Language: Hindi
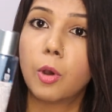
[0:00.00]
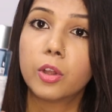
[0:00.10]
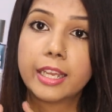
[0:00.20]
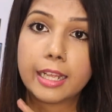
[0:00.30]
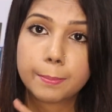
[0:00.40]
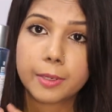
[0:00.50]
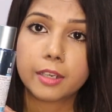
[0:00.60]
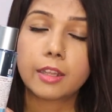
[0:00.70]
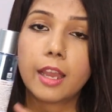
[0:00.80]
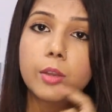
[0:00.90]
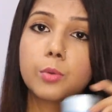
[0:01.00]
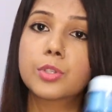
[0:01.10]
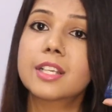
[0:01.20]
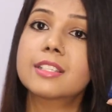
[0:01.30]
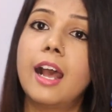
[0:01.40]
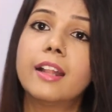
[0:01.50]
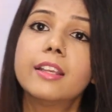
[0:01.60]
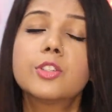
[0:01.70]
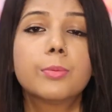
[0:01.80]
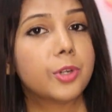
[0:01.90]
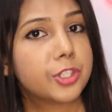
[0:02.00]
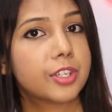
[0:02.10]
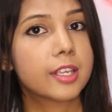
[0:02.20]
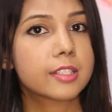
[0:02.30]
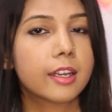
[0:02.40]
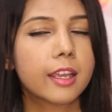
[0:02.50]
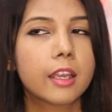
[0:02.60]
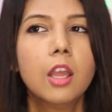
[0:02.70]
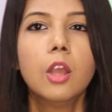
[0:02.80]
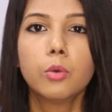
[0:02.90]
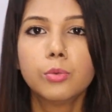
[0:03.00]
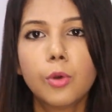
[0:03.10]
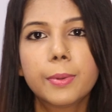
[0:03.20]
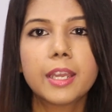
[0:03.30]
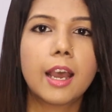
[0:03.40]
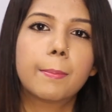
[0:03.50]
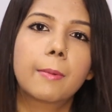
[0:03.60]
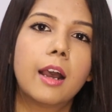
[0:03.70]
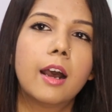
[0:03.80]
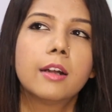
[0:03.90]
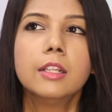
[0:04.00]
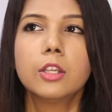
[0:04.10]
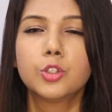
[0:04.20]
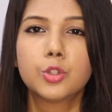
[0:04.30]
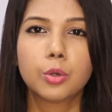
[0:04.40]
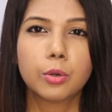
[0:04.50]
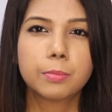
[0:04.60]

बहुत हेल्प करता है उसके साथ ये जो मॉइस्चराइज़र है वो भी आपका जो